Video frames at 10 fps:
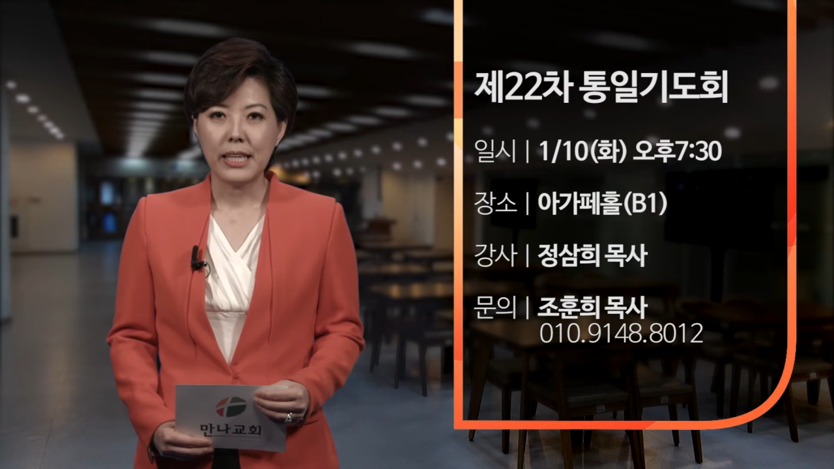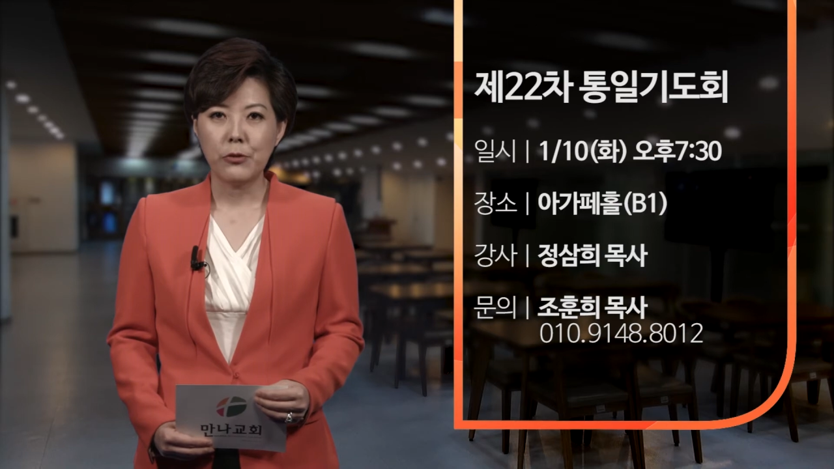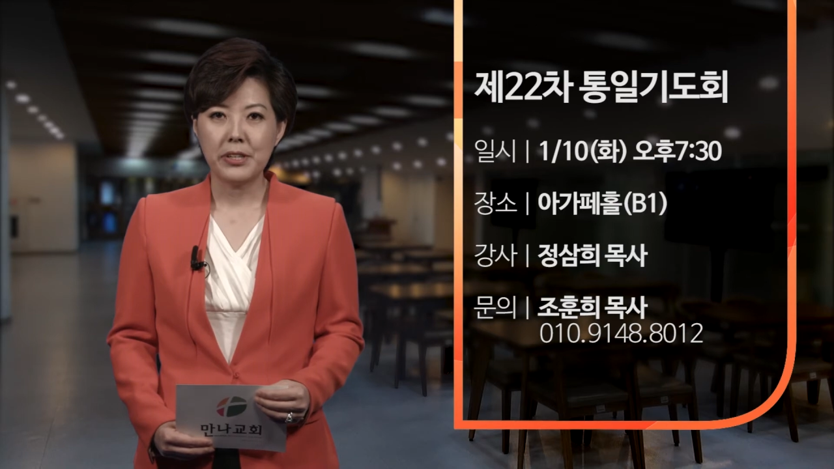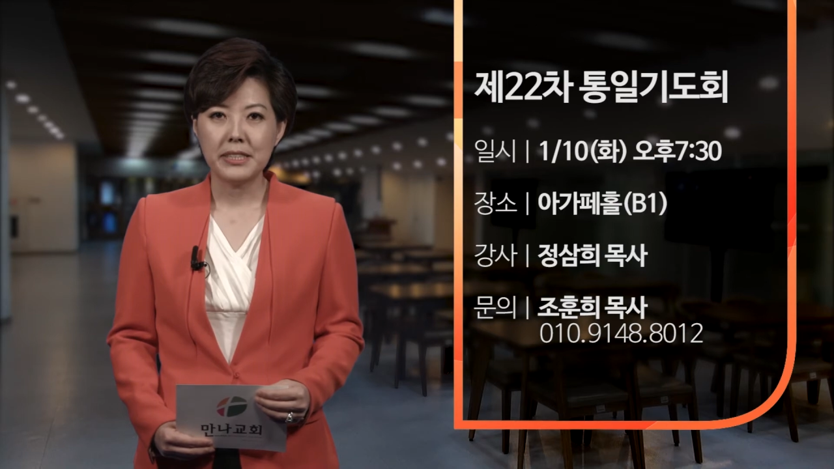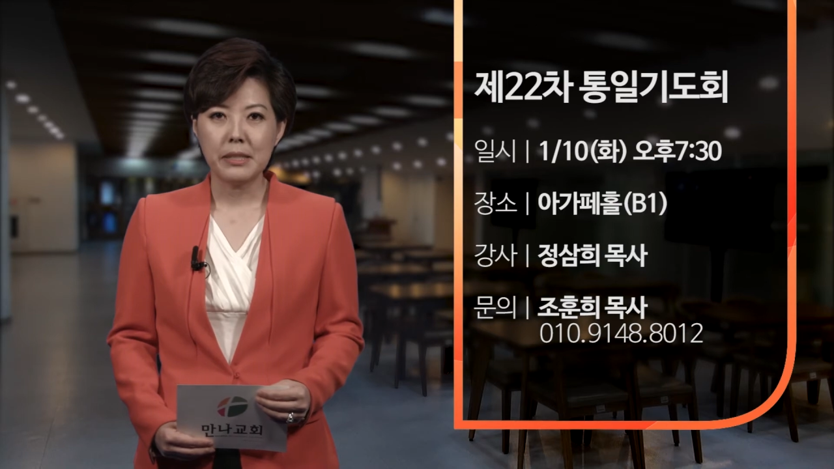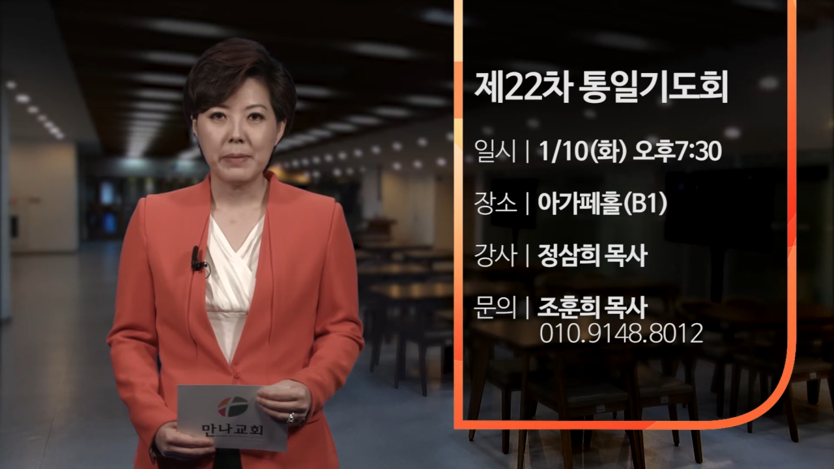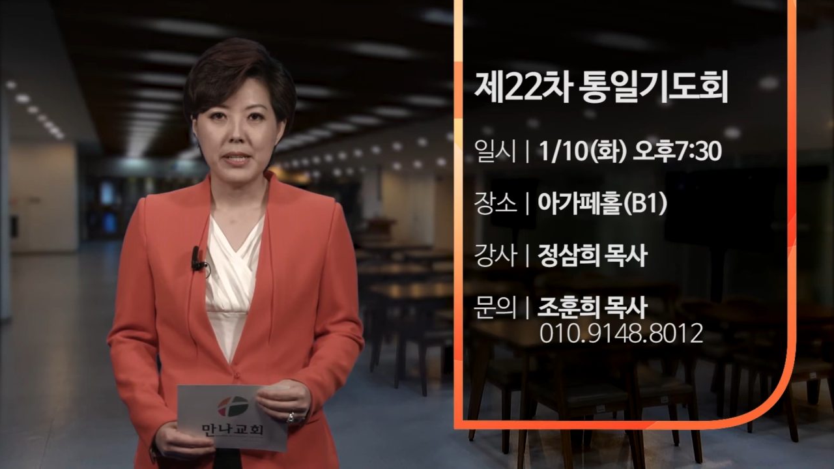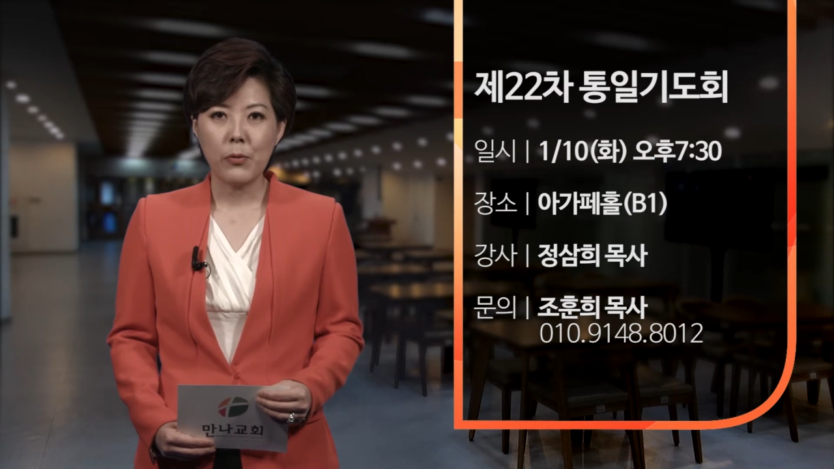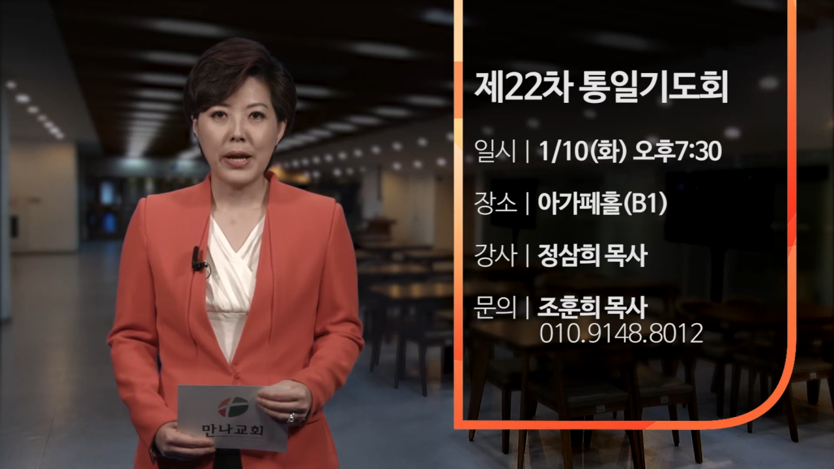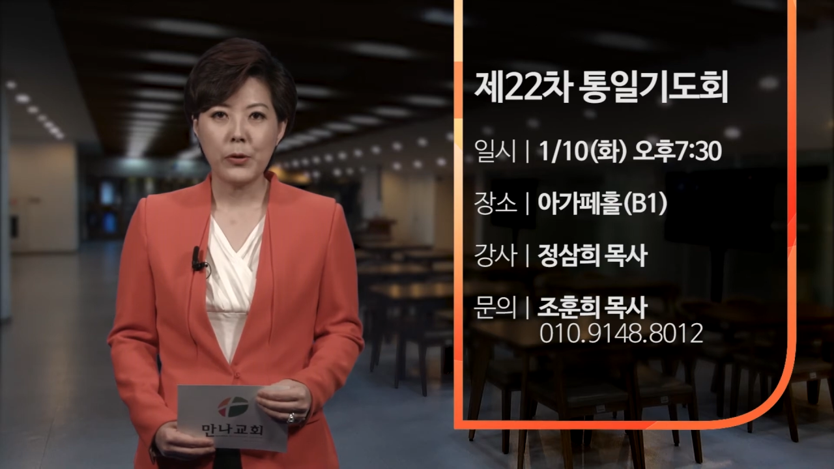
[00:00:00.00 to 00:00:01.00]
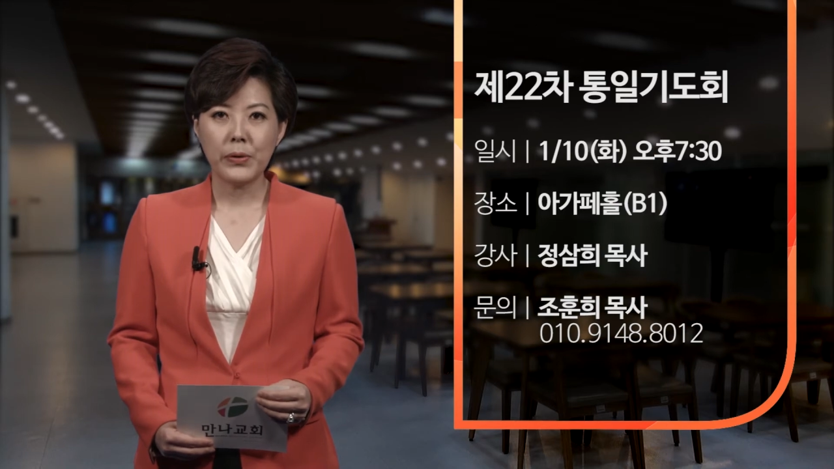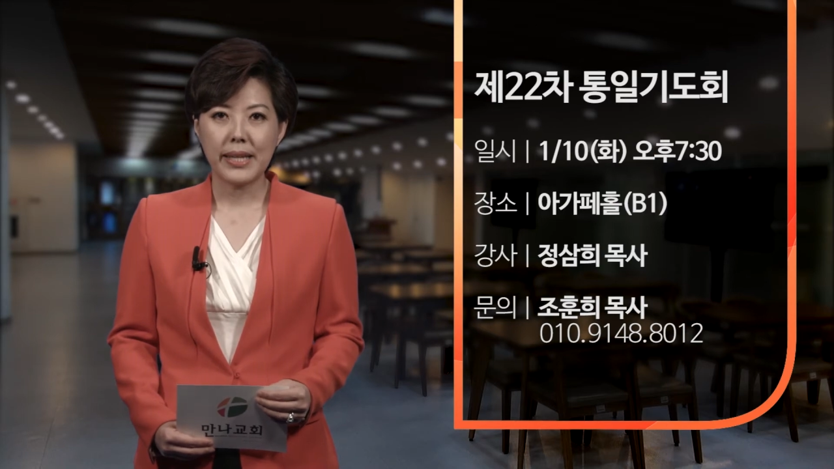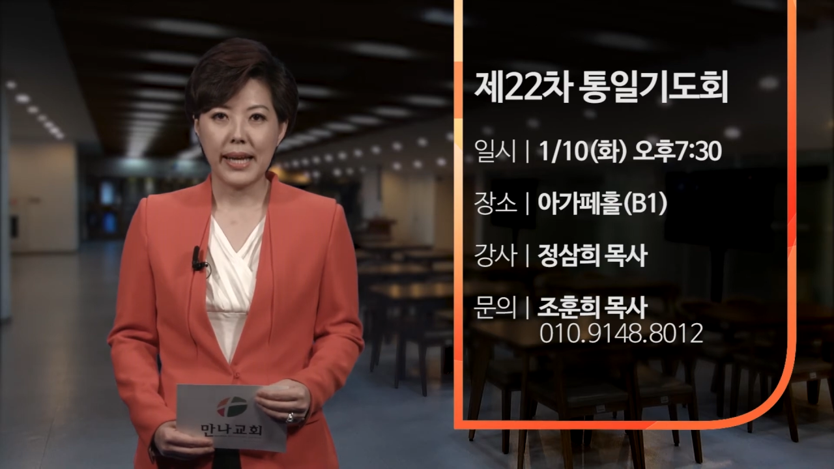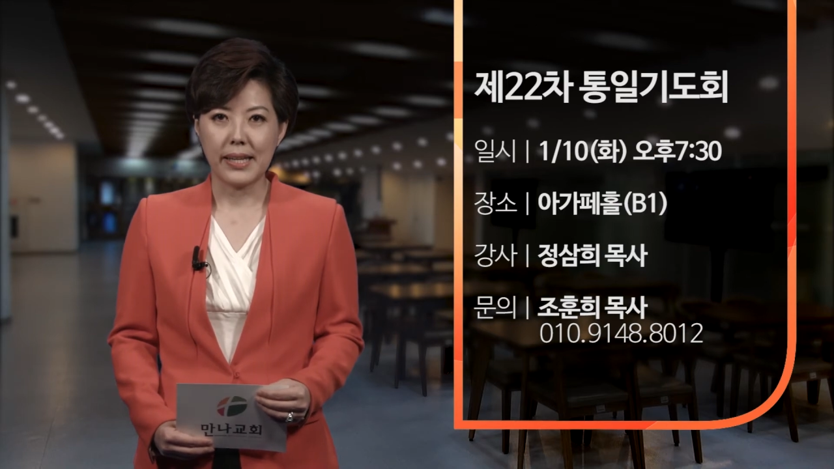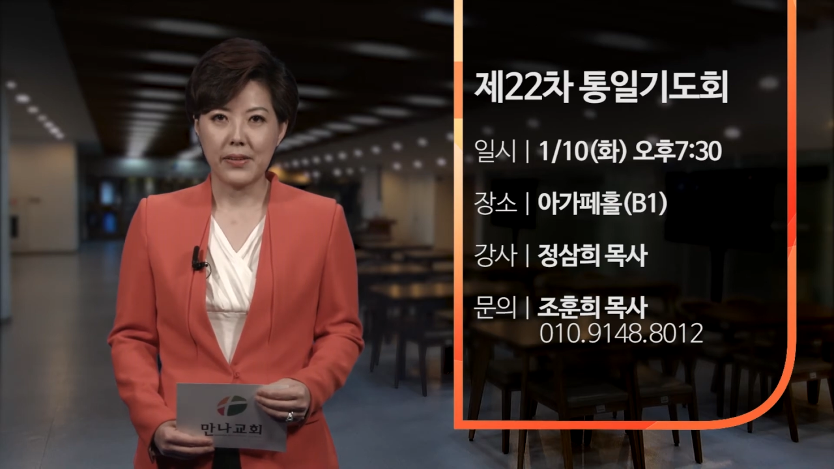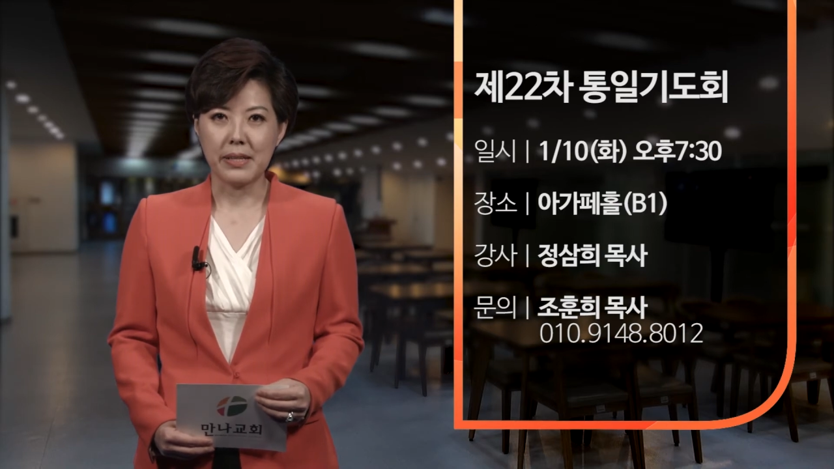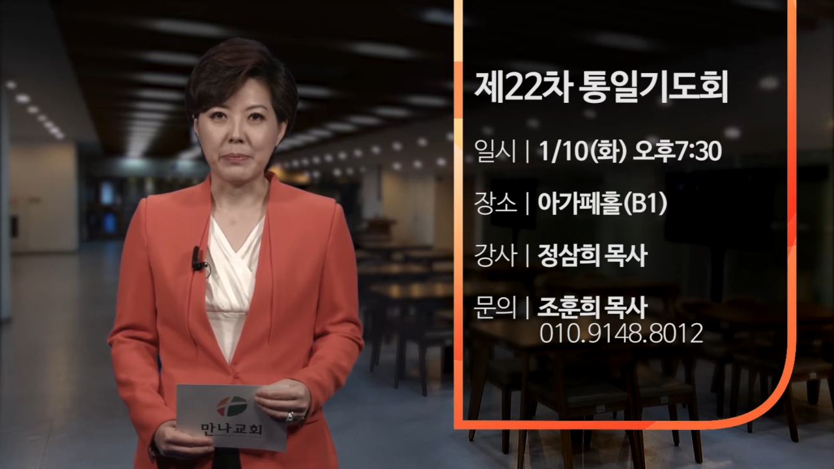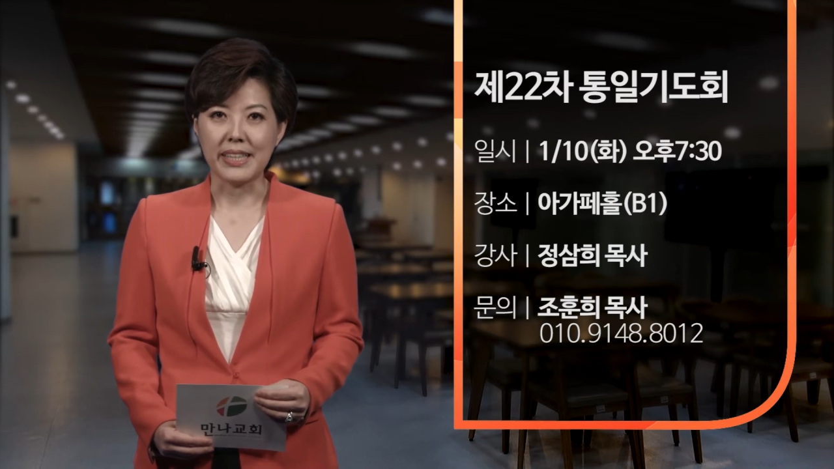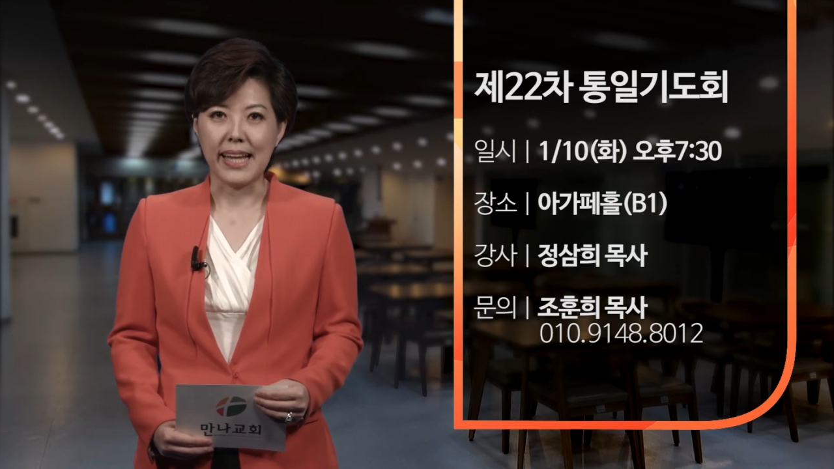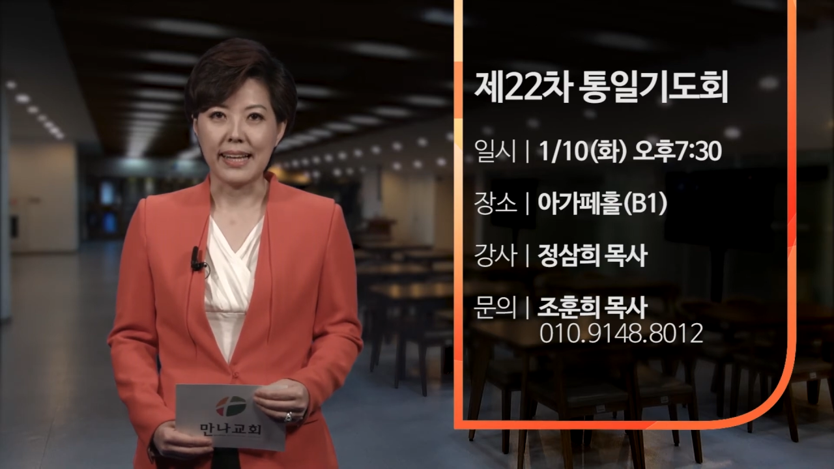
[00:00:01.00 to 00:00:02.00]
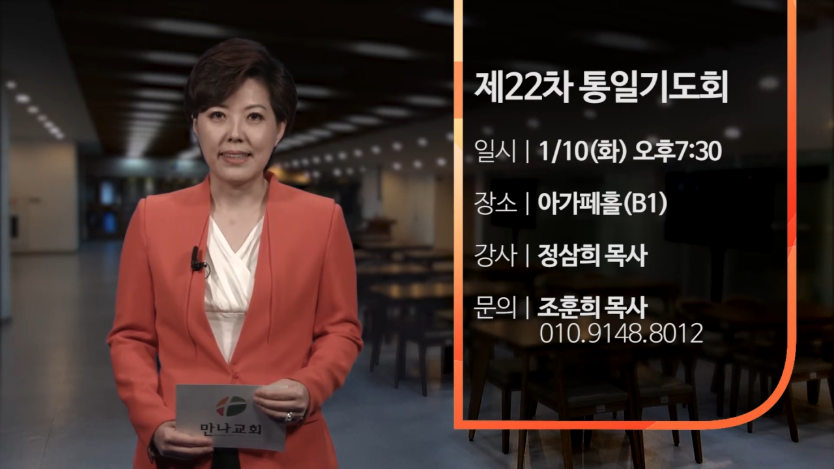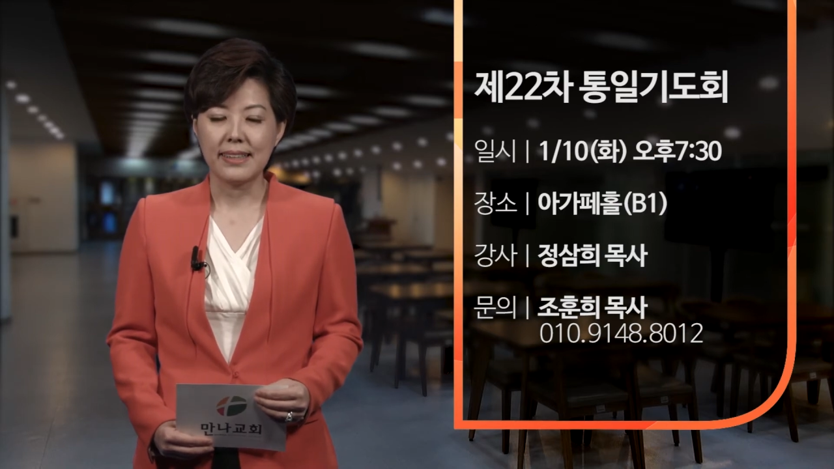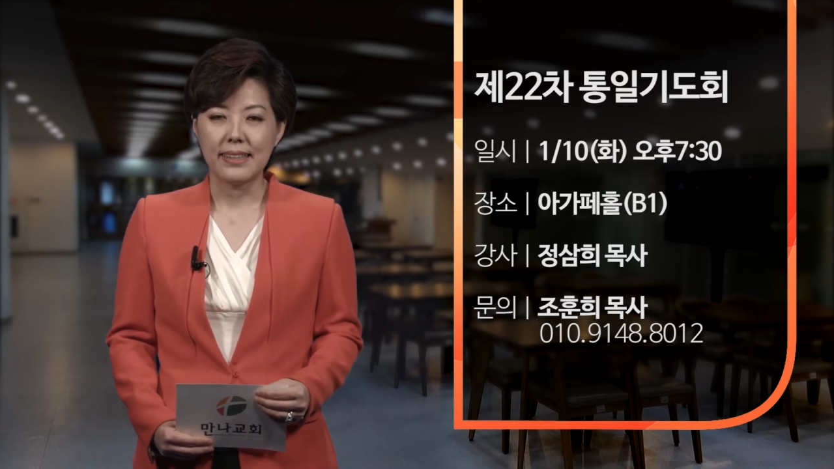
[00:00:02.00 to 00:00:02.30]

1월 10일 화요일에 열립니다.